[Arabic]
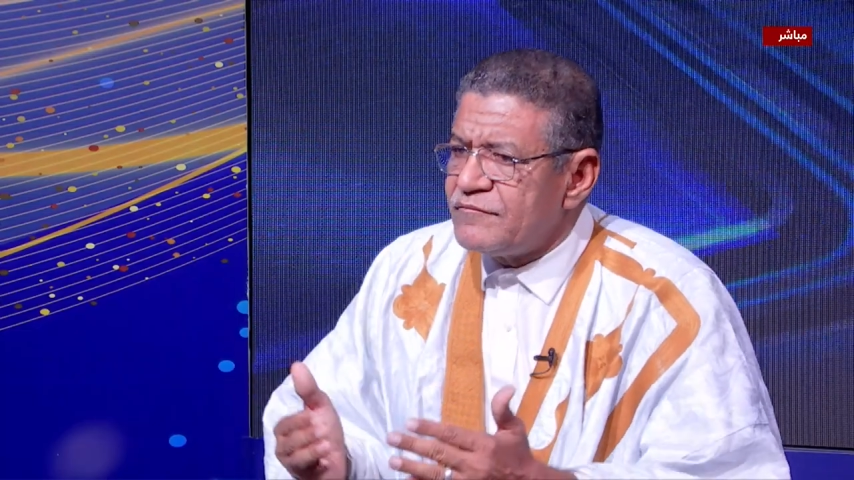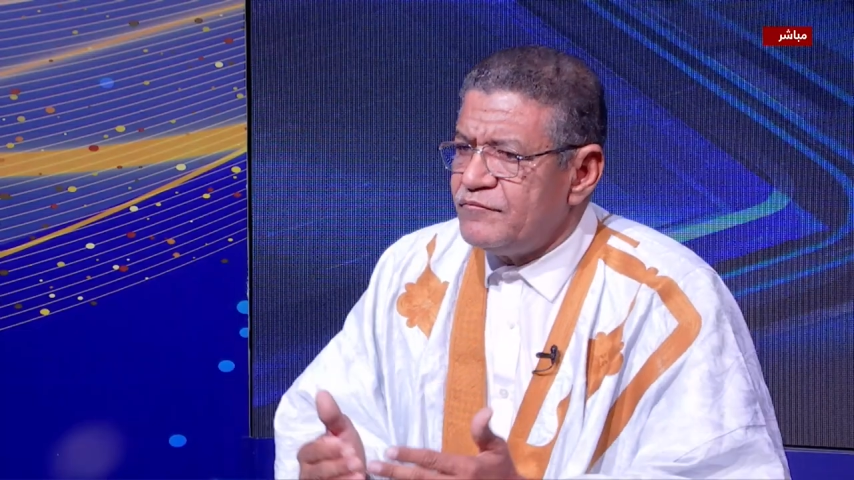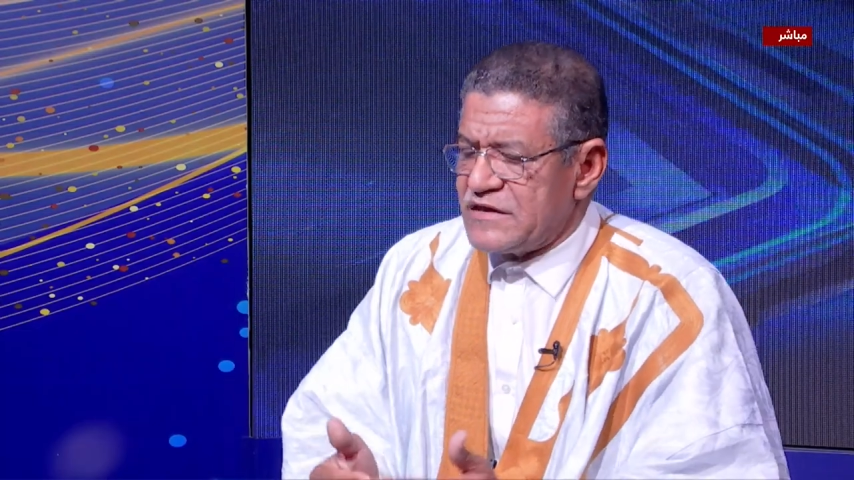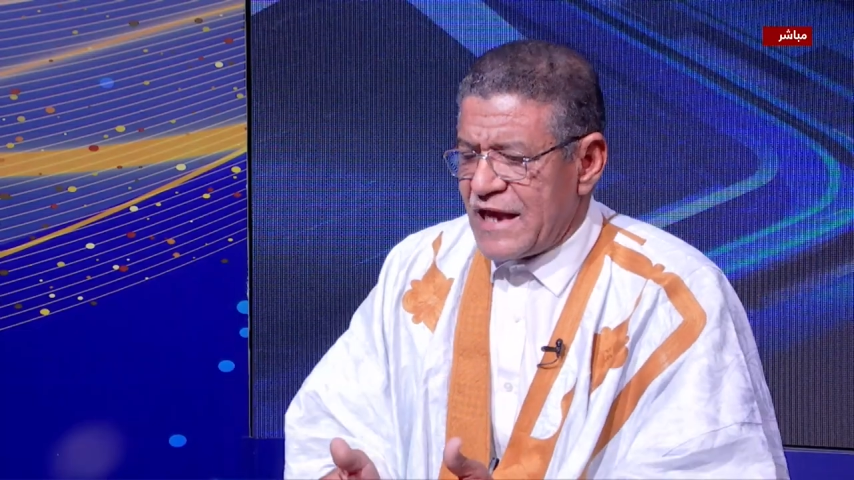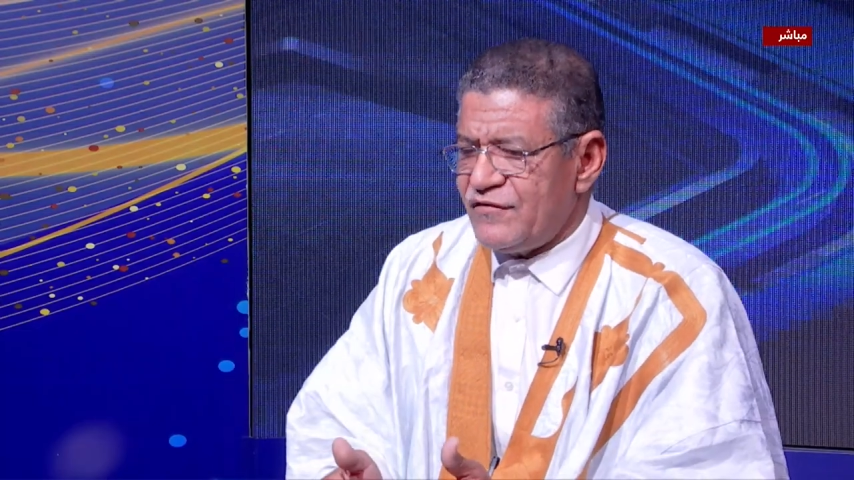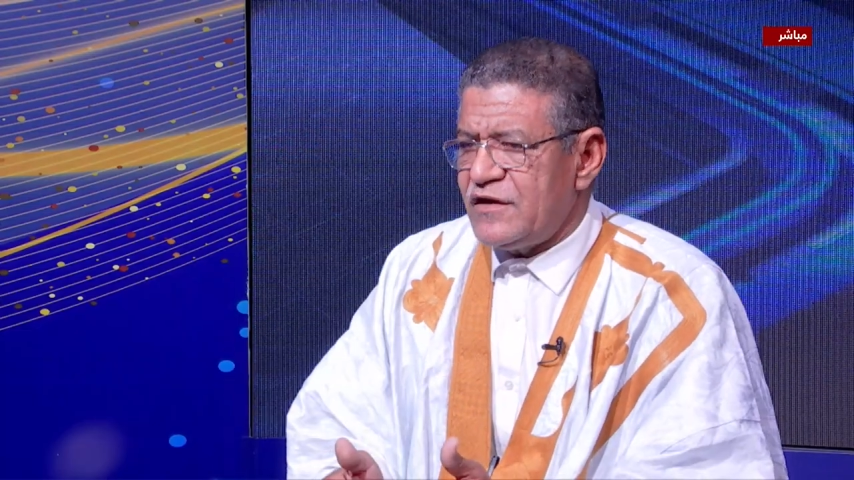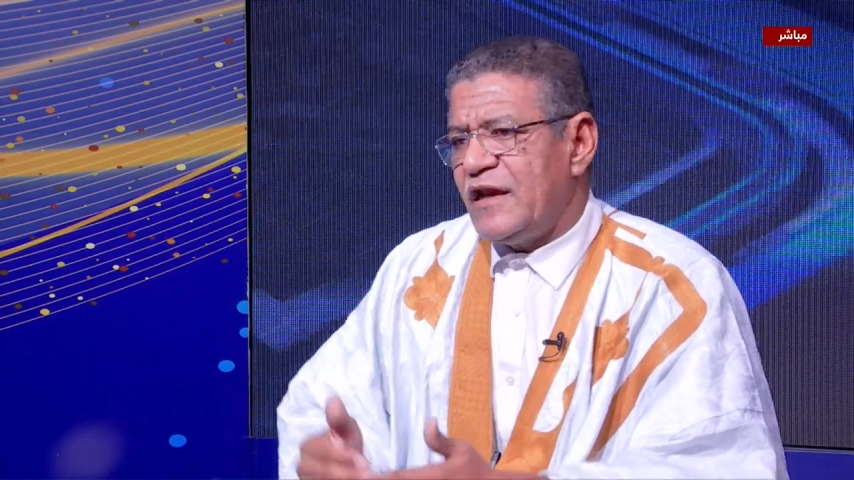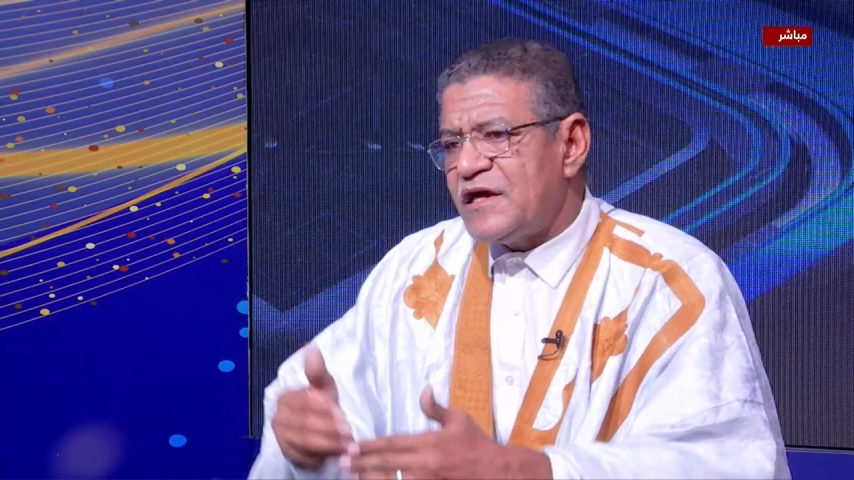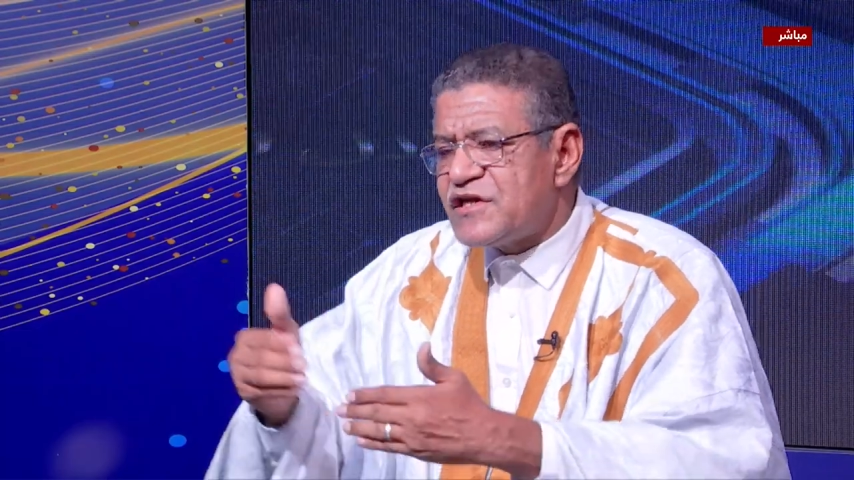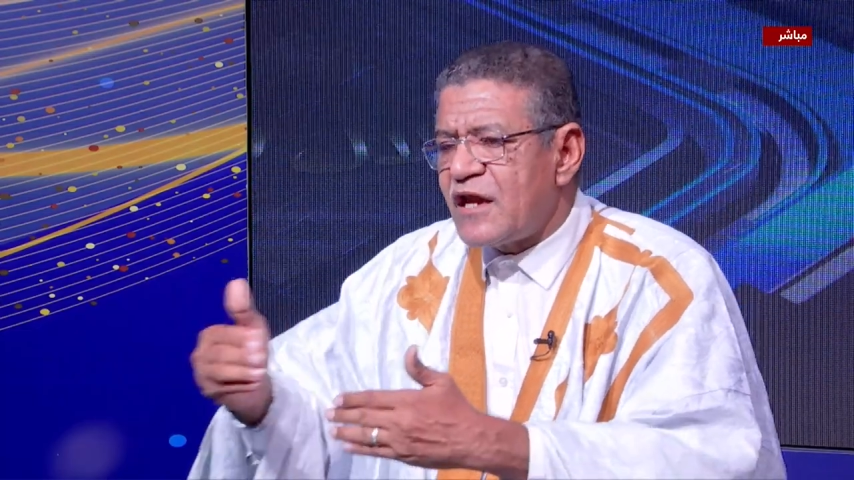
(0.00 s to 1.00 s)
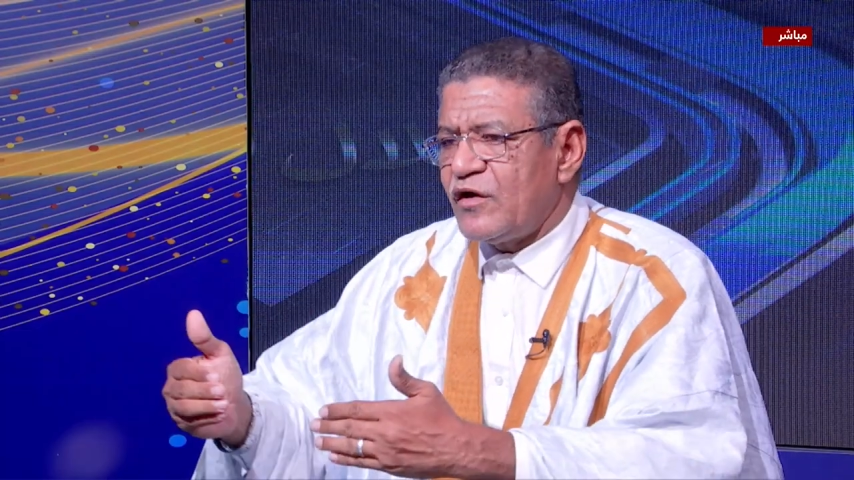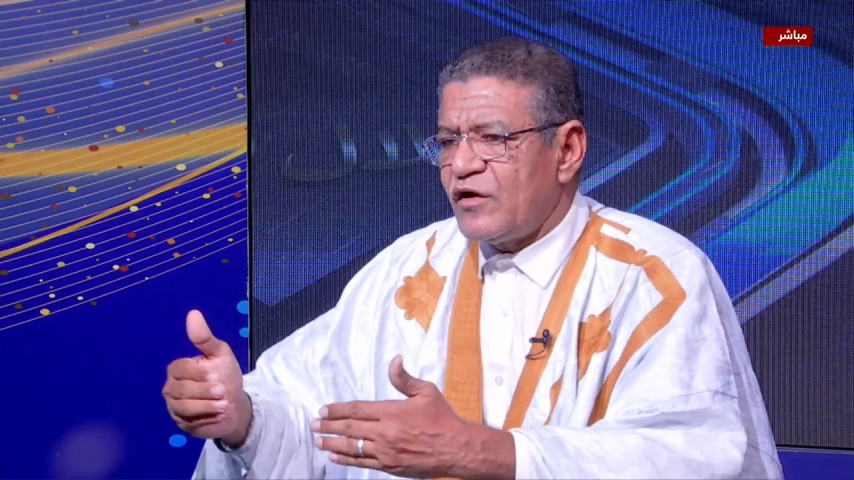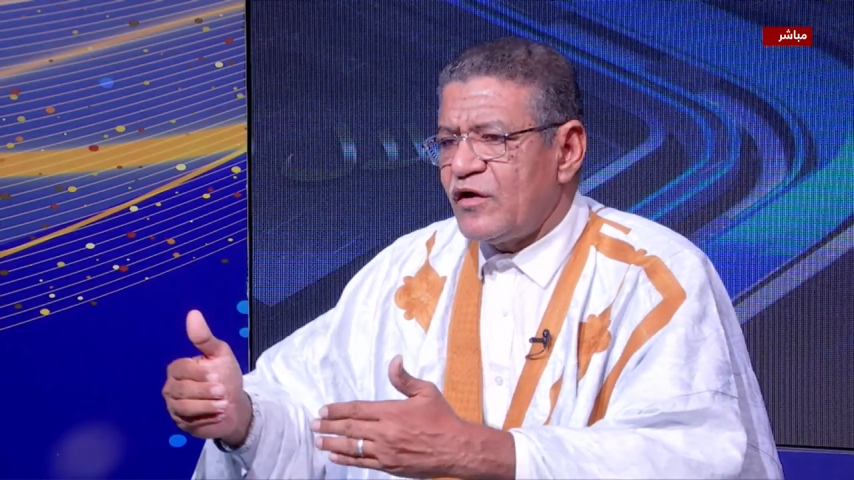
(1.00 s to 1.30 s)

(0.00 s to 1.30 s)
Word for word: من الصحفيين من الاجيال